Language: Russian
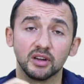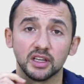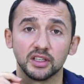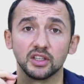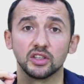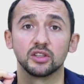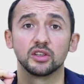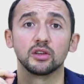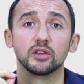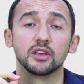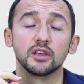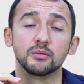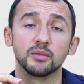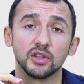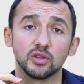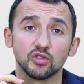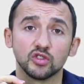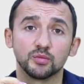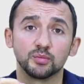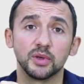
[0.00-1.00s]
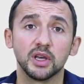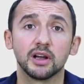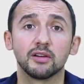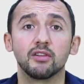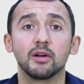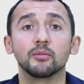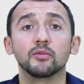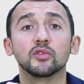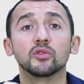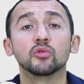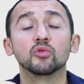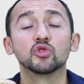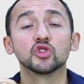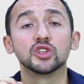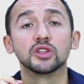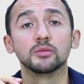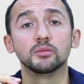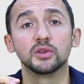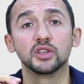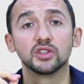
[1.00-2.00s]
вы хотите иметь успех, вам
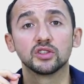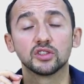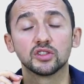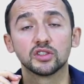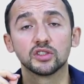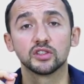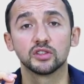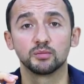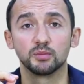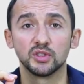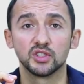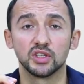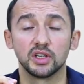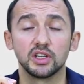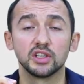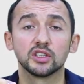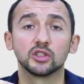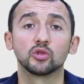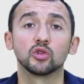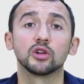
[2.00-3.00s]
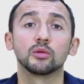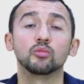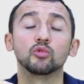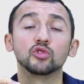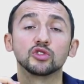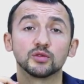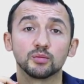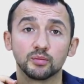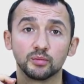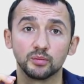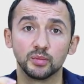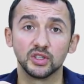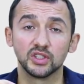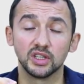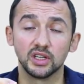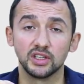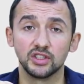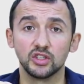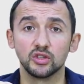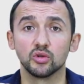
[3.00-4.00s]
нужен иметь специалист, который будет
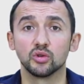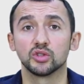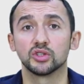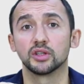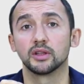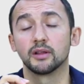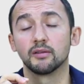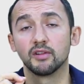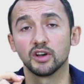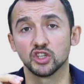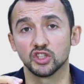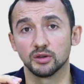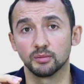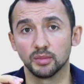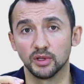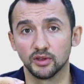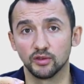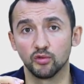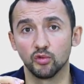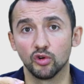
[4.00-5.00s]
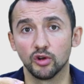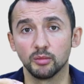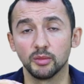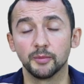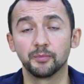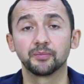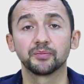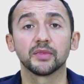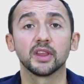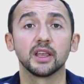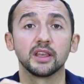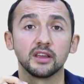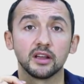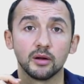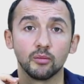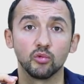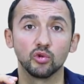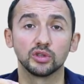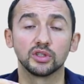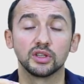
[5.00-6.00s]
специализироваться на вашей платформе и
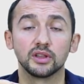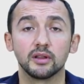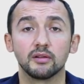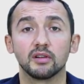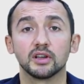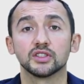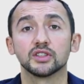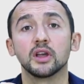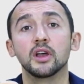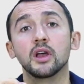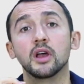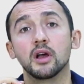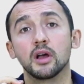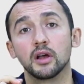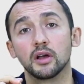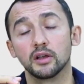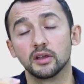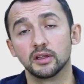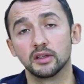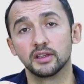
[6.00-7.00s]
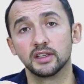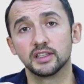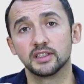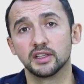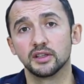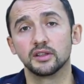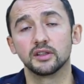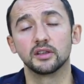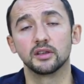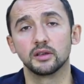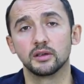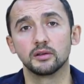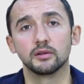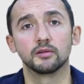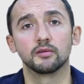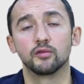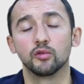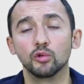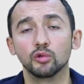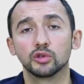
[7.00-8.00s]
работать на вас если
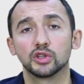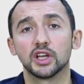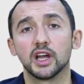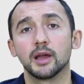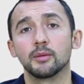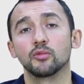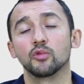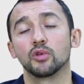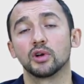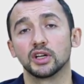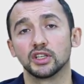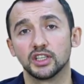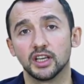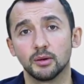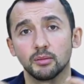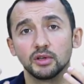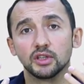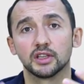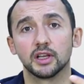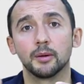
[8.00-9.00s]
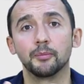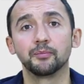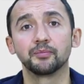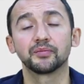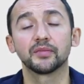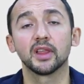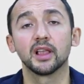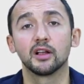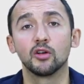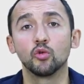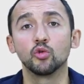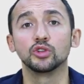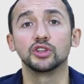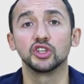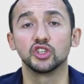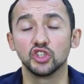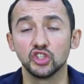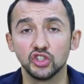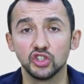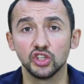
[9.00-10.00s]
не full time, но хотя бы там
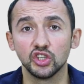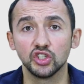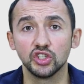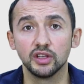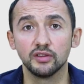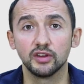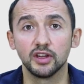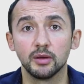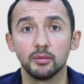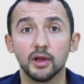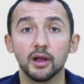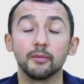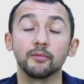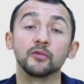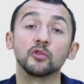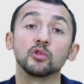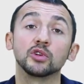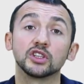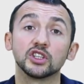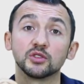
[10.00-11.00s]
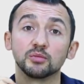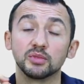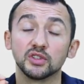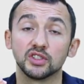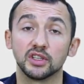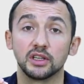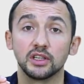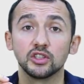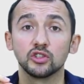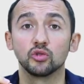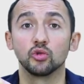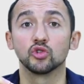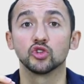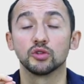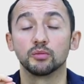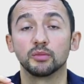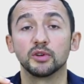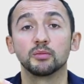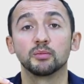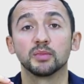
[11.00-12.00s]
какое-то частичное время, но этот специалист
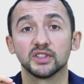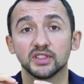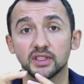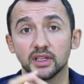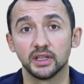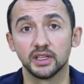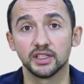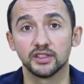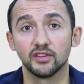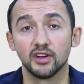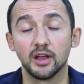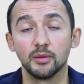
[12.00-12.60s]
должен быть постоянно с